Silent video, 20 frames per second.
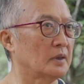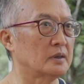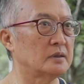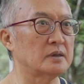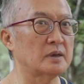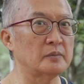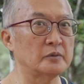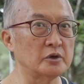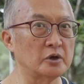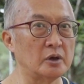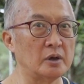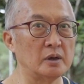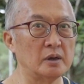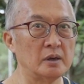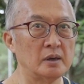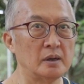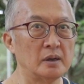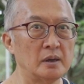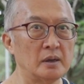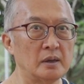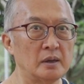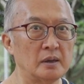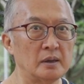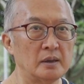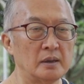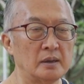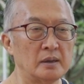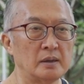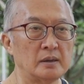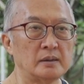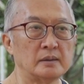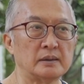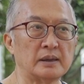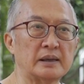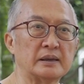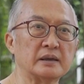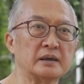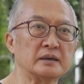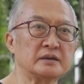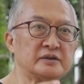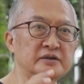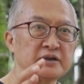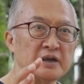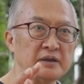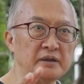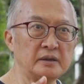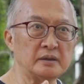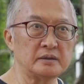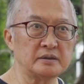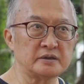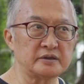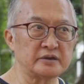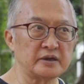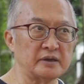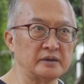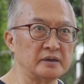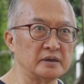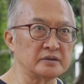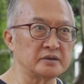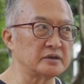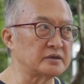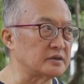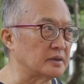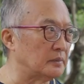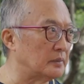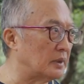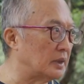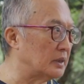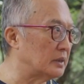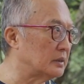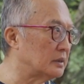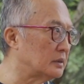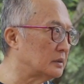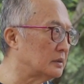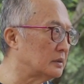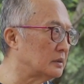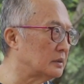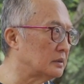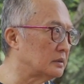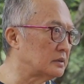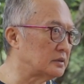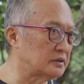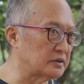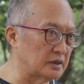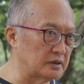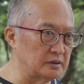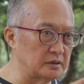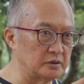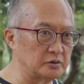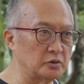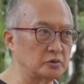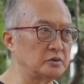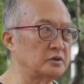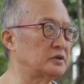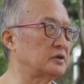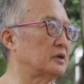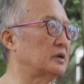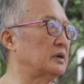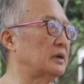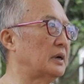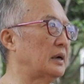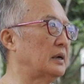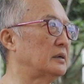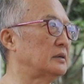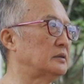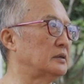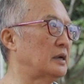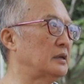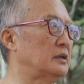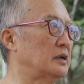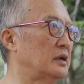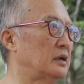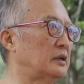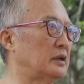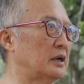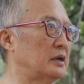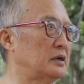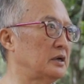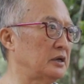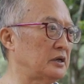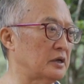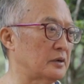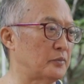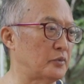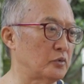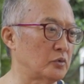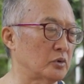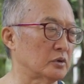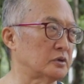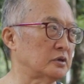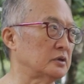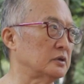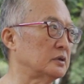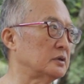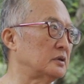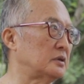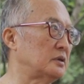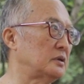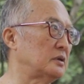听不懂？那个真的是什么？真的就是这个啊，人的能力也不过是